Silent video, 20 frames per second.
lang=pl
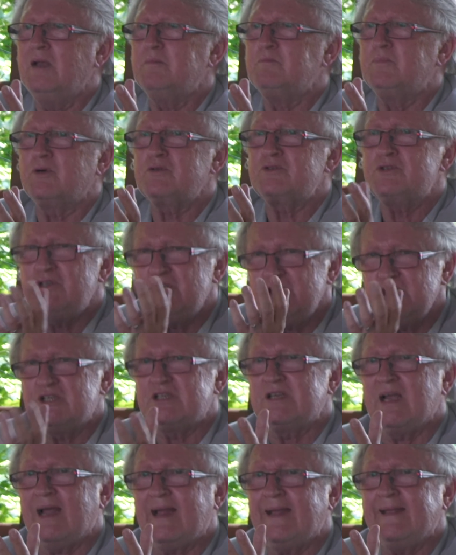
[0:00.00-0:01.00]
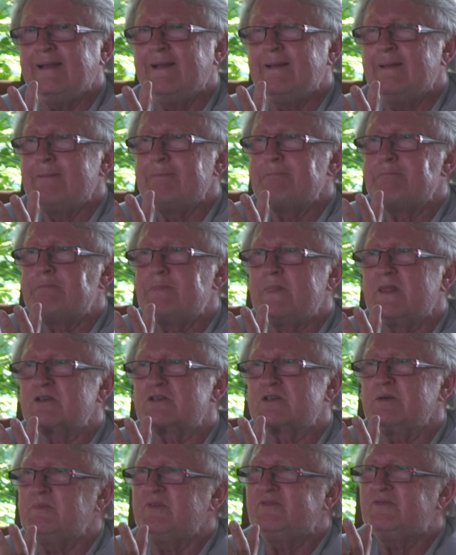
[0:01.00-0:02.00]
bo dzisiaj
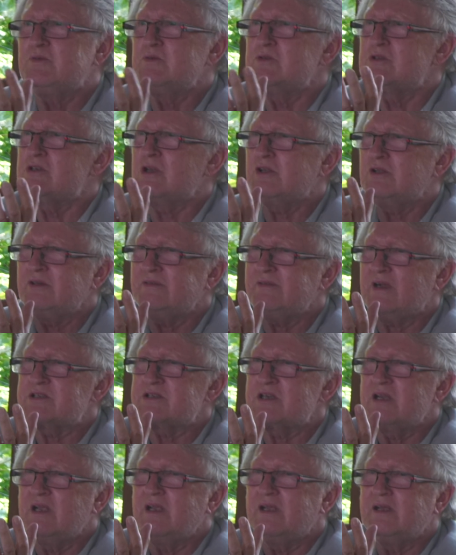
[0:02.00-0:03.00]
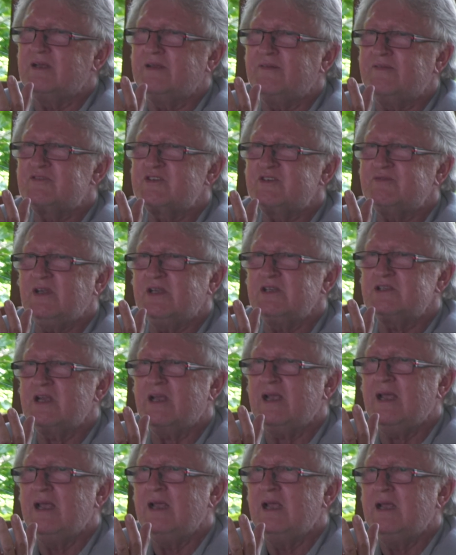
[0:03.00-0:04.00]
żeby funkcjonować e, w
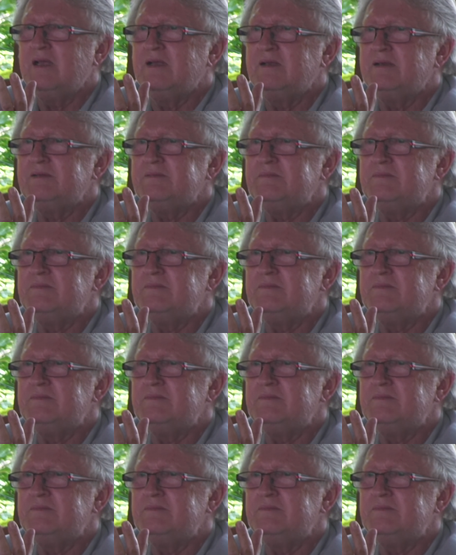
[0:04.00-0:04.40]
świecie, e,